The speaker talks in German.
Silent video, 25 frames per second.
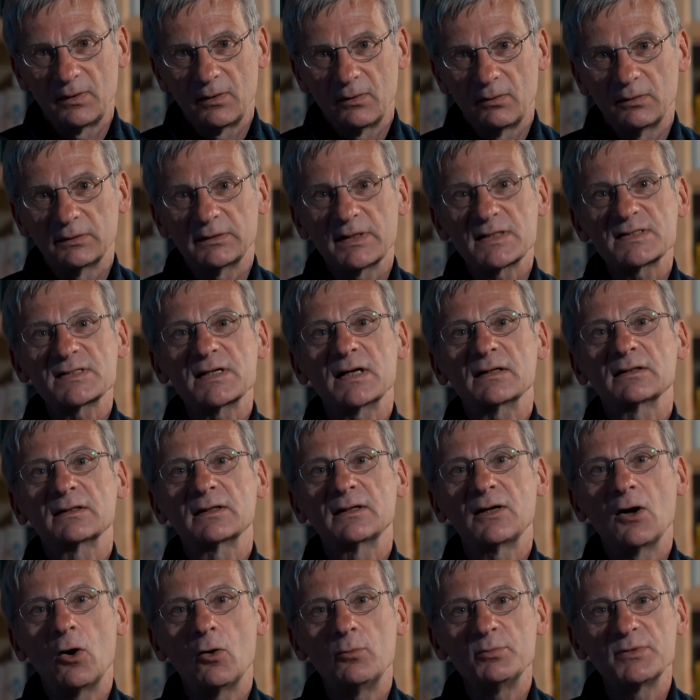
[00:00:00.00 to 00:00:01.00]
Und das hat
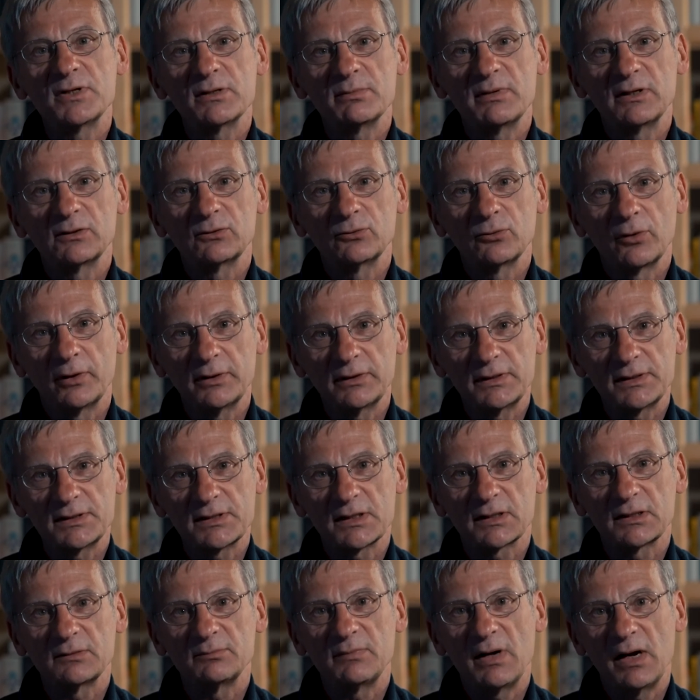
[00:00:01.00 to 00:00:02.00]
kaum jemand
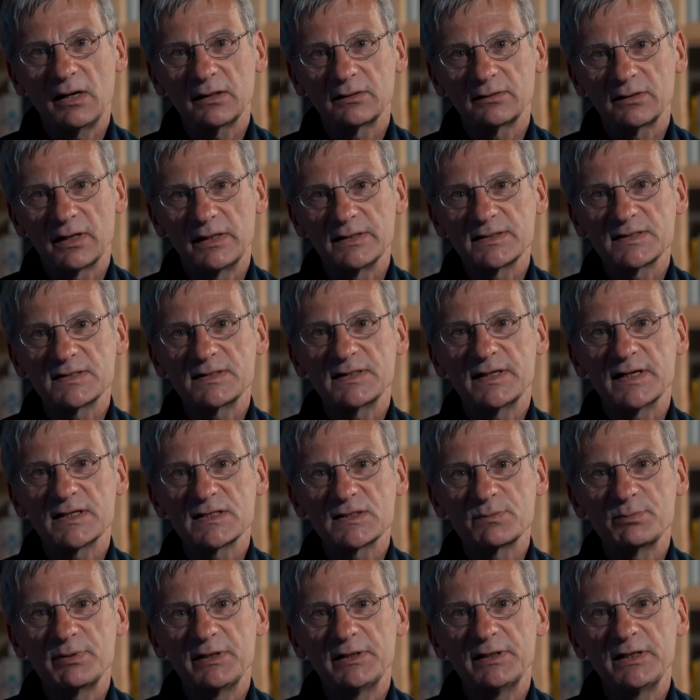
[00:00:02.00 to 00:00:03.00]
deutlicher gemacht als die
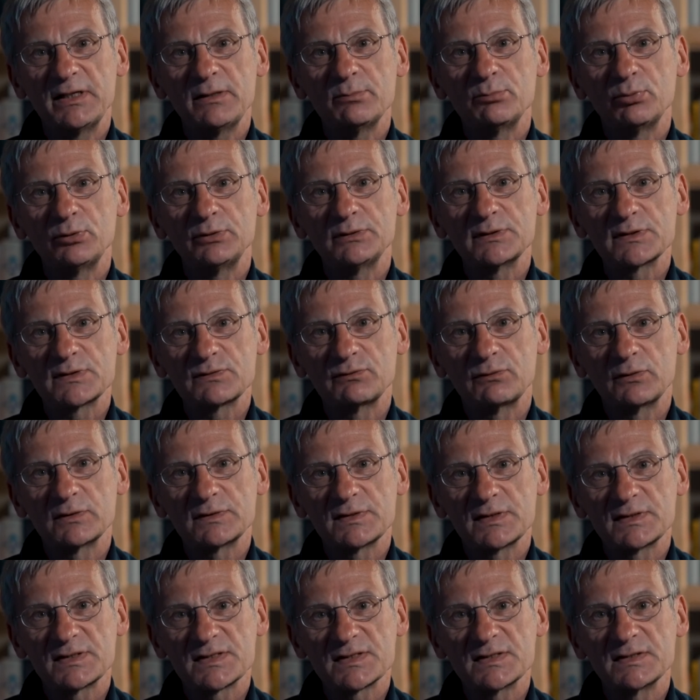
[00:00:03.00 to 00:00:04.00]

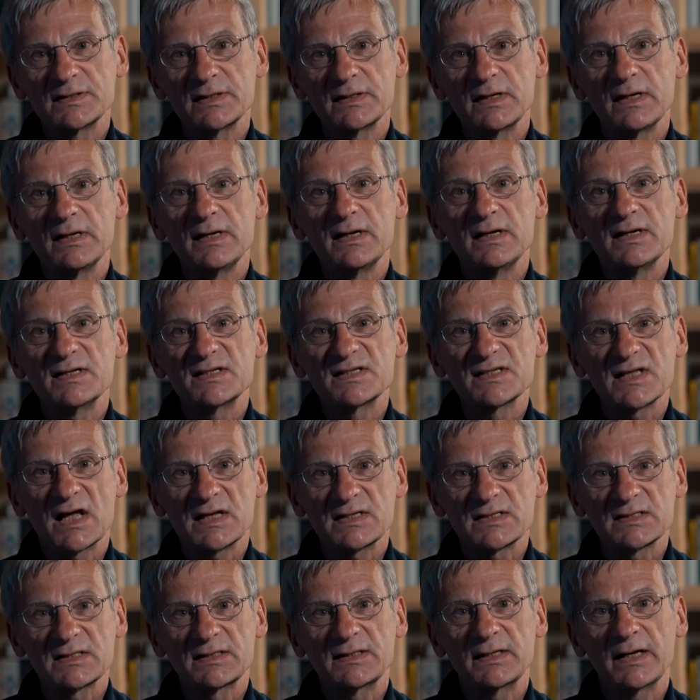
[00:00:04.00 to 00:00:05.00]
SPD-Bundesvorsitzende
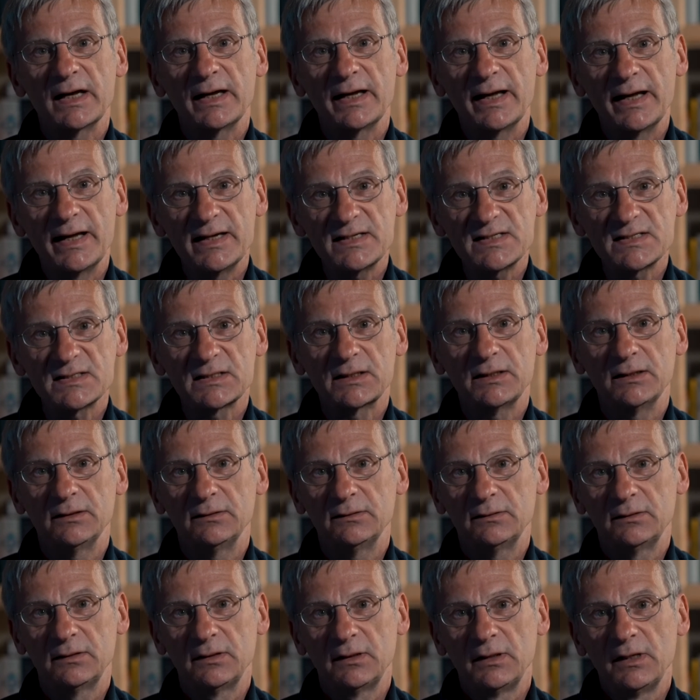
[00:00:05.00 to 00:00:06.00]
Saskia
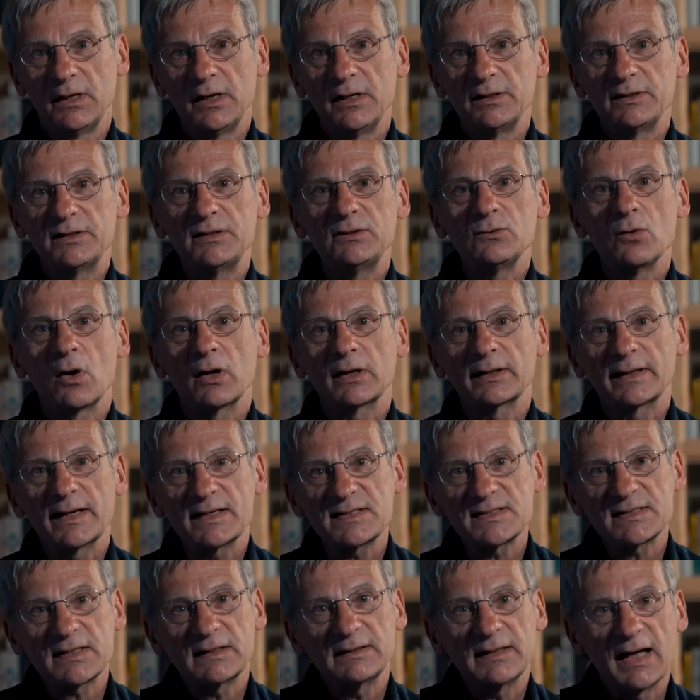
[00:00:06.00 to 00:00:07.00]
Esken, die noch
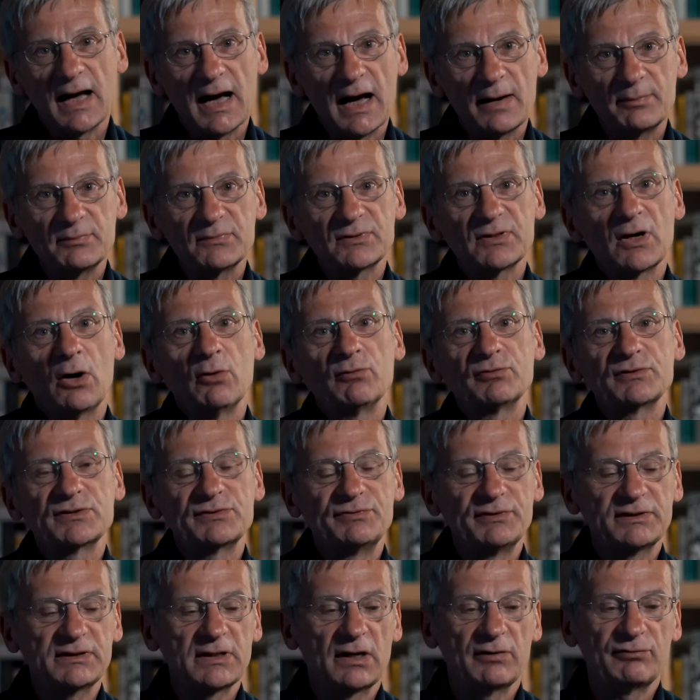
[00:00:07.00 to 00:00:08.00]
gestern Abend auf
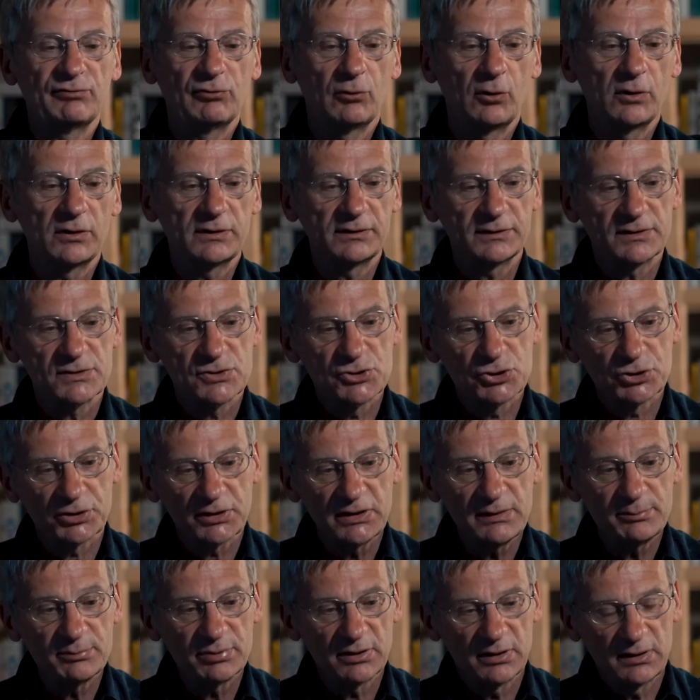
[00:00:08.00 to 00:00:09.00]
Twitter Folgendes
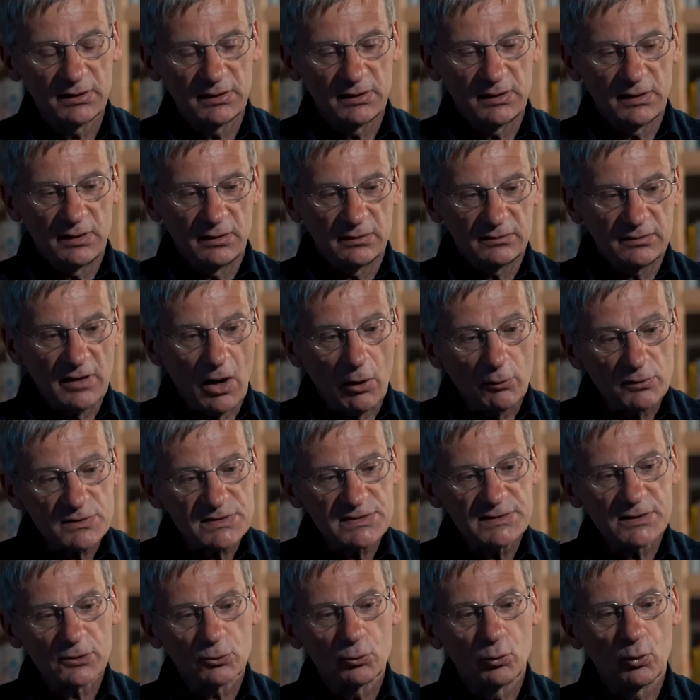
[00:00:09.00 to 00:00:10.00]
schrieb.
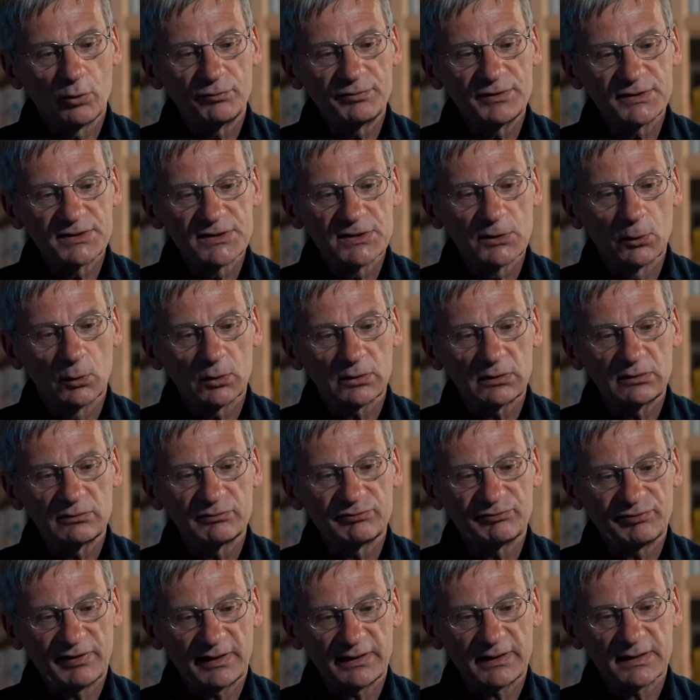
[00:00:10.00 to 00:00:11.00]
Tausende Covidioten
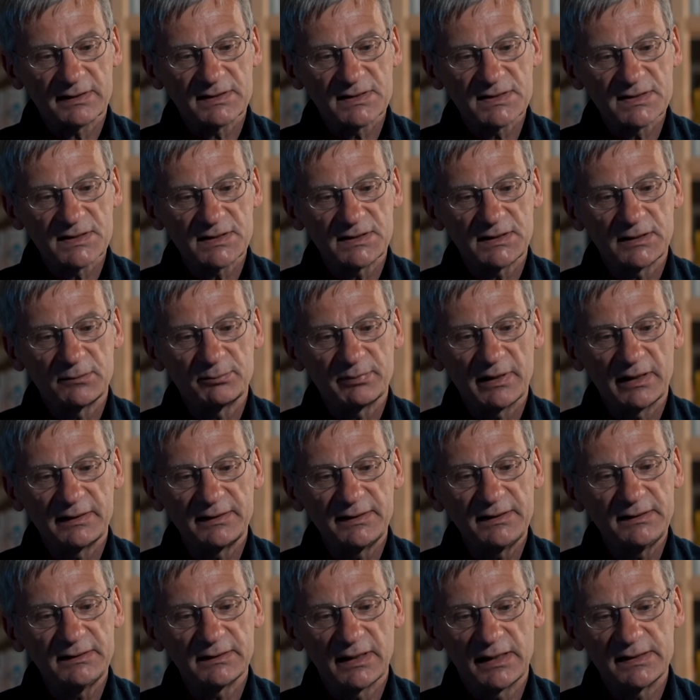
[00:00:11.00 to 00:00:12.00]
feiern sich in
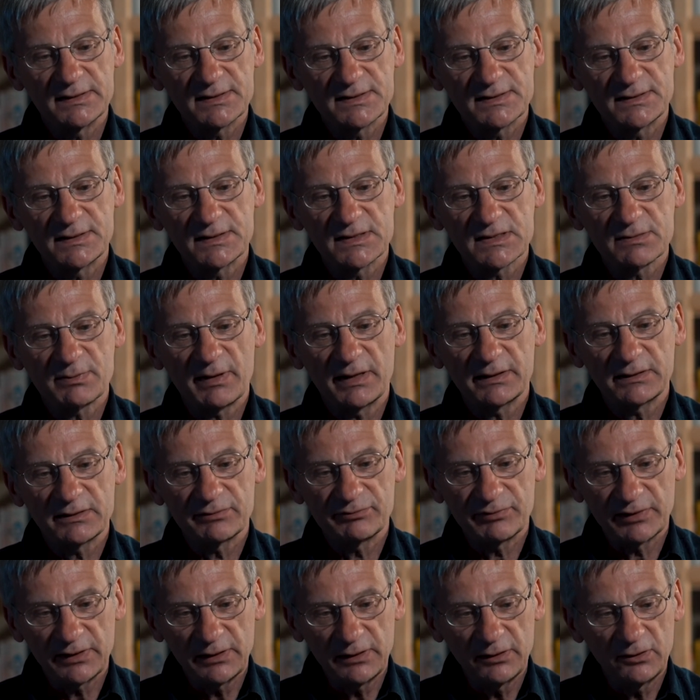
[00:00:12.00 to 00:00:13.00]
Berlin als die
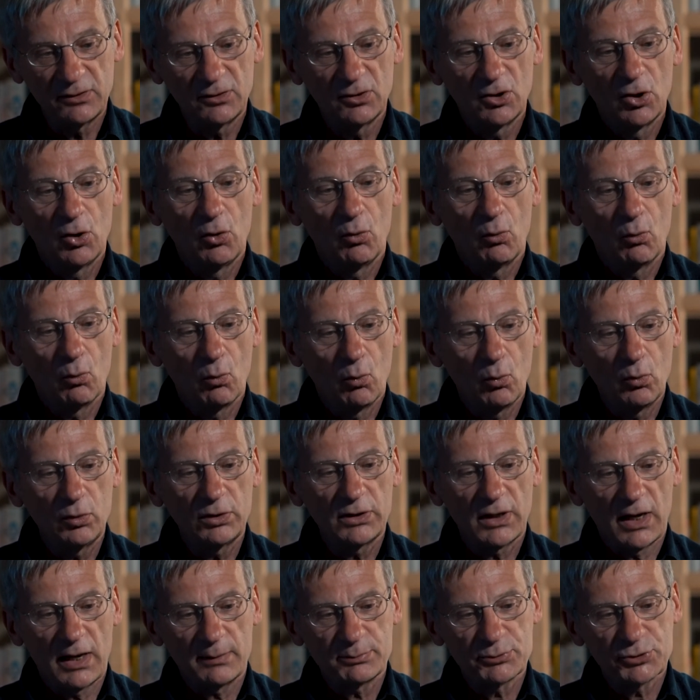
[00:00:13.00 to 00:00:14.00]
zweite Welle
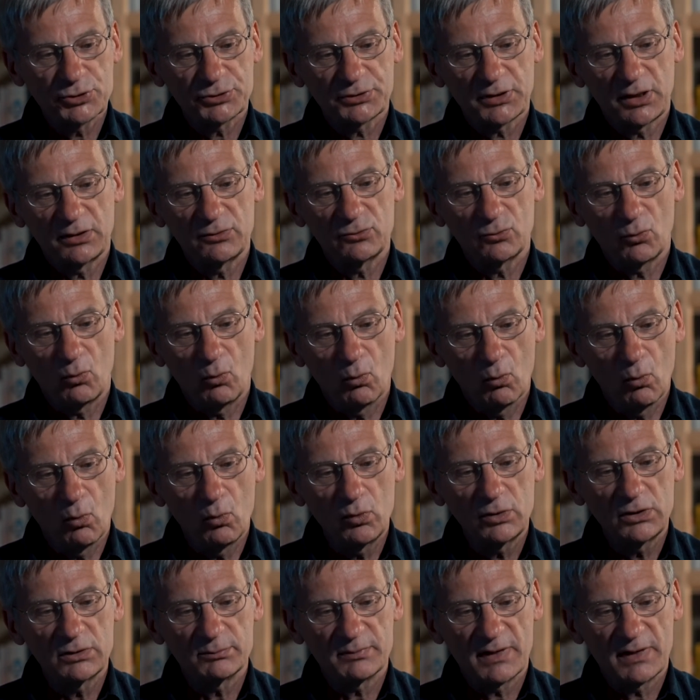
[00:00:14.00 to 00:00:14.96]
ohne Abstand, ohne